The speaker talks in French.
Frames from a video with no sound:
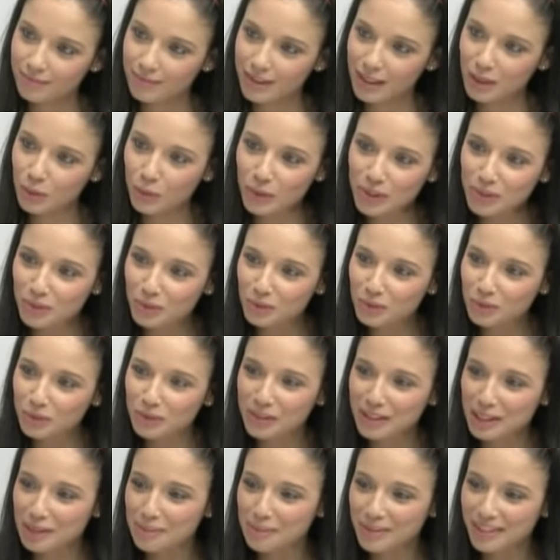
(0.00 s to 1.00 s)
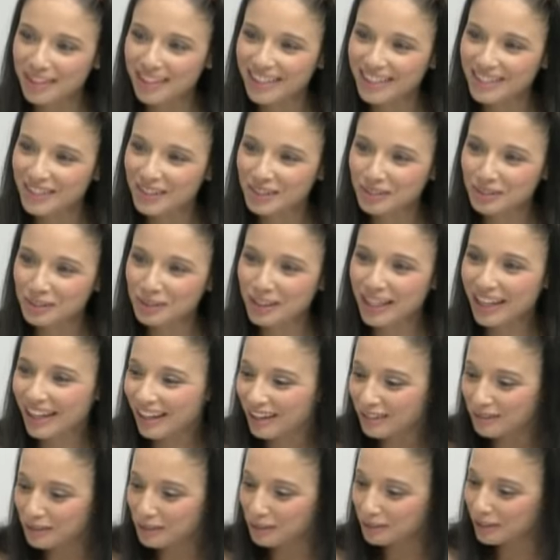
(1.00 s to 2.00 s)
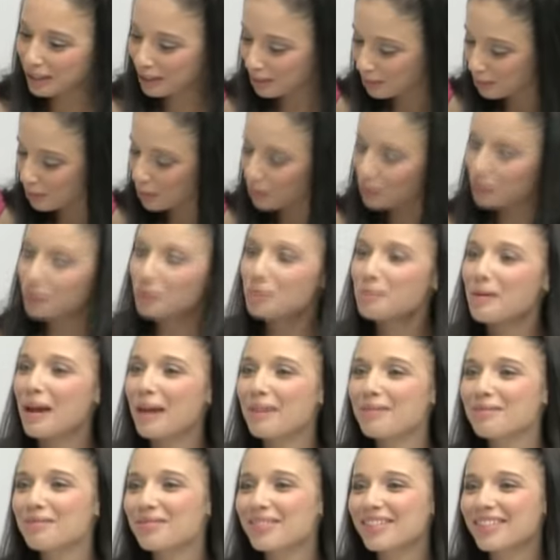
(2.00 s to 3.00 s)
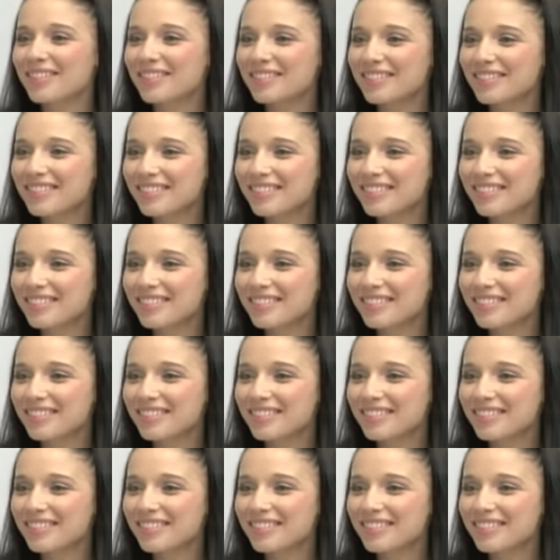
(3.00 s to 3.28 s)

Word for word: Et où est-ce que vous vous habillez Est-ce que vous créez vos vêtements vous-même Oui.